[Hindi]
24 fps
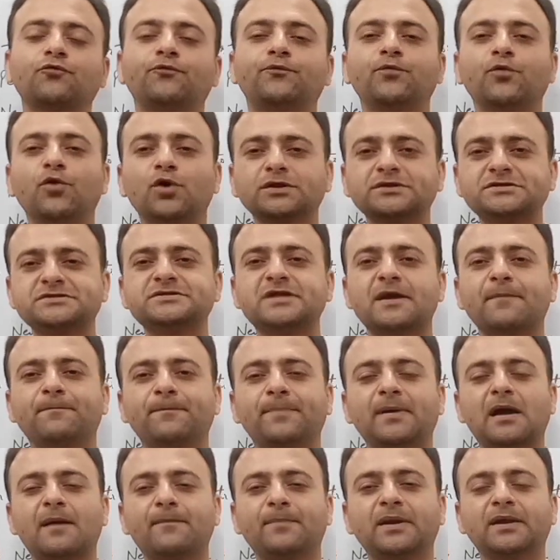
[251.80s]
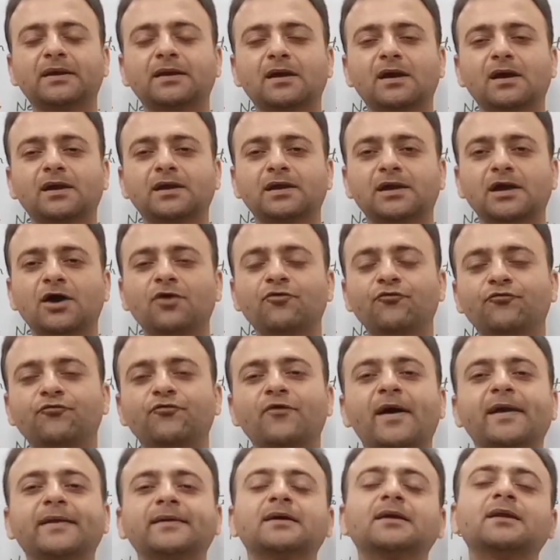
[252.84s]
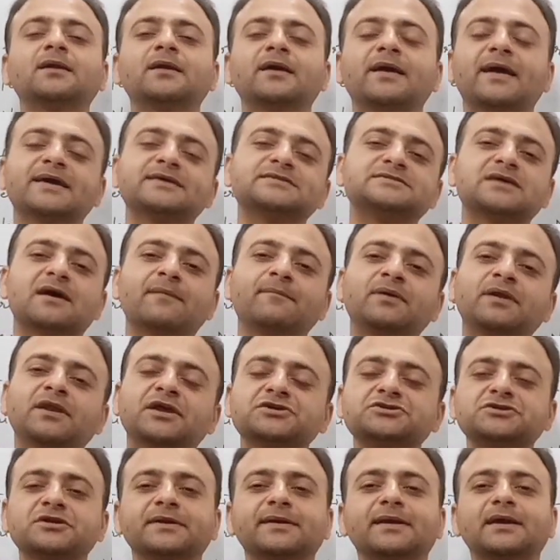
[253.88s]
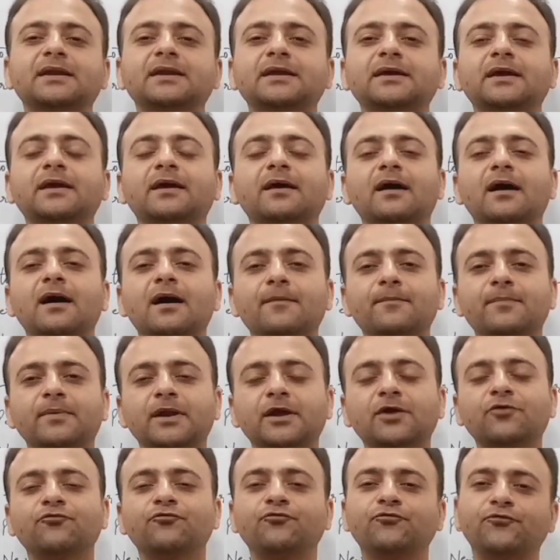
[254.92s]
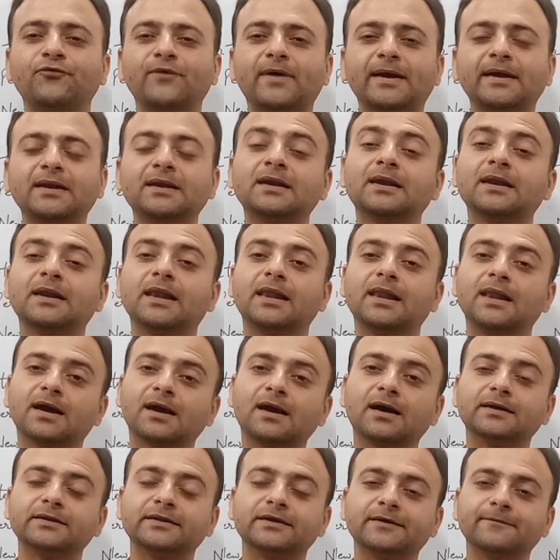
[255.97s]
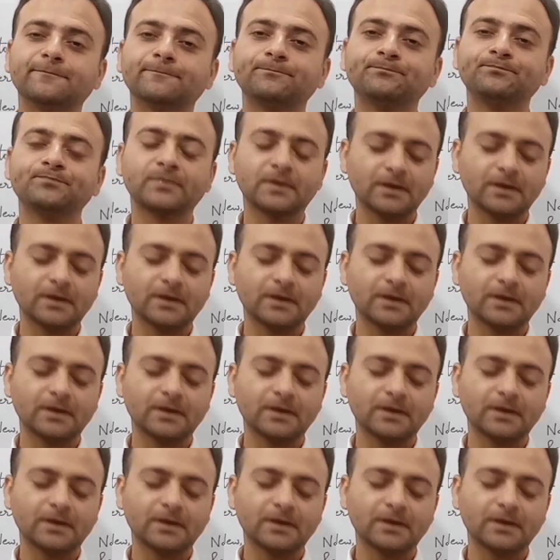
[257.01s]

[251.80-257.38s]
तो फोर्थ स्टेप पे आपने क्या किया फाइनल एग्जामिनेशन के लिए आपने फाइल लगा दी